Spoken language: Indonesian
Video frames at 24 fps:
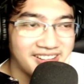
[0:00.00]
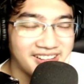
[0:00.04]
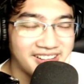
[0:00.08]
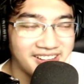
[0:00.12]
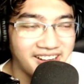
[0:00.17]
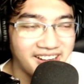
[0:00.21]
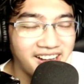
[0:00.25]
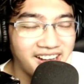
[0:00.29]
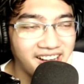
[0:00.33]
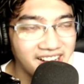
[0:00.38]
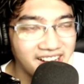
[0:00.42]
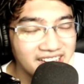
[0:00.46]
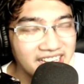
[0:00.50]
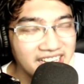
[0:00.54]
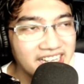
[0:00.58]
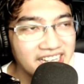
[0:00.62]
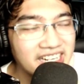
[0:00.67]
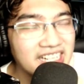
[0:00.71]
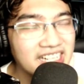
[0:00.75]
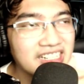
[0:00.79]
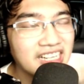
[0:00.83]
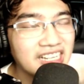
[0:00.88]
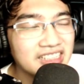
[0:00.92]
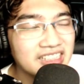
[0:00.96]
ah, ah, karena
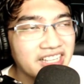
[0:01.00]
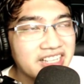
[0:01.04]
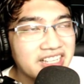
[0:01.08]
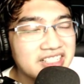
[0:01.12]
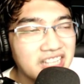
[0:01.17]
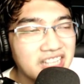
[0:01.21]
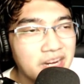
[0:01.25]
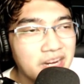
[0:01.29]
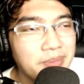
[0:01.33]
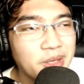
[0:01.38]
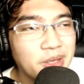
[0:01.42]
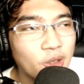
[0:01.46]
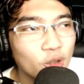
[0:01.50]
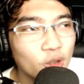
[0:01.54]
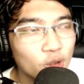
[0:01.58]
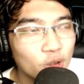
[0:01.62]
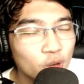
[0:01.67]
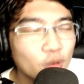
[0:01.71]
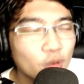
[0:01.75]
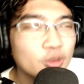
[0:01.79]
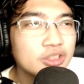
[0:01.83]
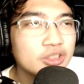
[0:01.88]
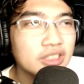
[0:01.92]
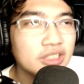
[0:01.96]
kan katanya sekarang Mikoto
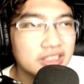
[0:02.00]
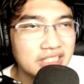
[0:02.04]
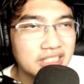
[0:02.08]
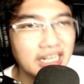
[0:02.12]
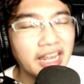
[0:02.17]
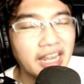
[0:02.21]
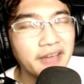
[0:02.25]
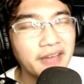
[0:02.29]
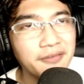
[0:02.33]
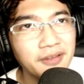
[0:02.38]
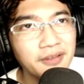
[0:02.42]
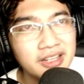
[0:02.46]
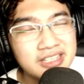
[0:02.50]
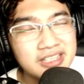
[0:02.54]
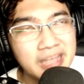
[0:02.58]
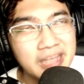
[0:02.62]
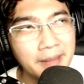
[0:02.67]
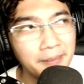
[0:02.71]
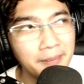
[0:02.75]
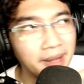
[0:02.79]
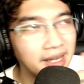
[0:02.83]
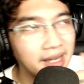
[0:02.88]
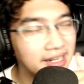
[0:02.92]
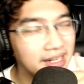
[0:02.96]
tuh selevel
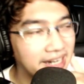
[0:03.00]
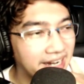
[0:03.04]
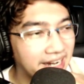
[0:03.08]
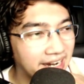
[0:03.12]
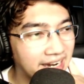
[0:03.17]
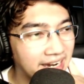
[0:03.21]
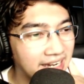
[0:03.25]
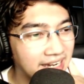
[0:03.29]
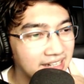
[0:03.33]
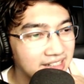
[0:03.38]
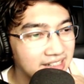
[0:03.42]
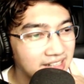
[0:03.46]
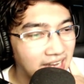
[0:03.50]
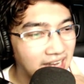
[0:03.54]
sama kayak